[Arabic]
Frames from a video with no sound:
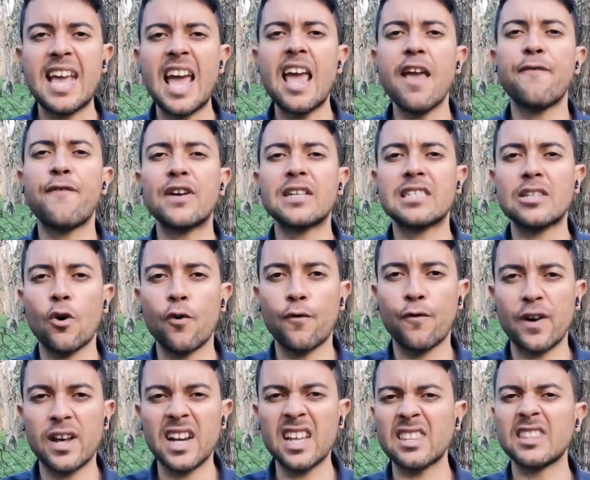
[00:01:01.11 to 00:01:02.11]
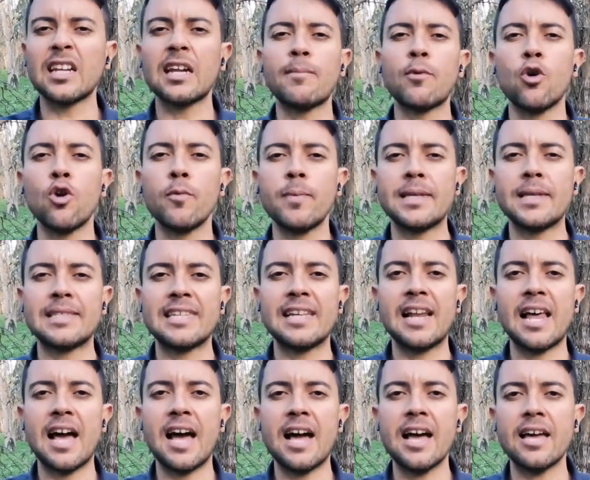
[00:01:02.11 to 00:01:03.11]
كيف سوف نضربه
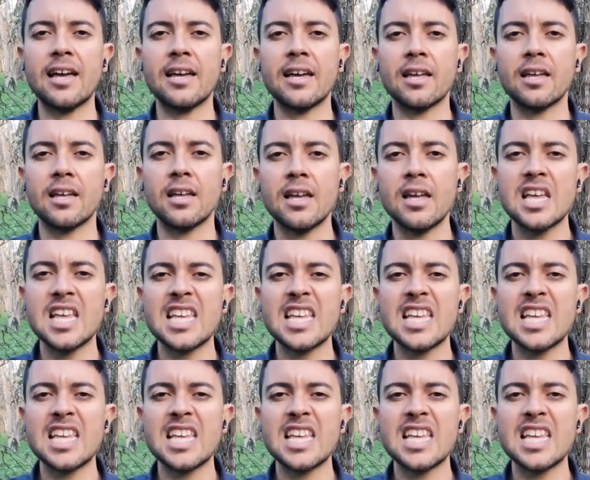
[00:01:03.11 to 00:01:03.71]
بسلاحه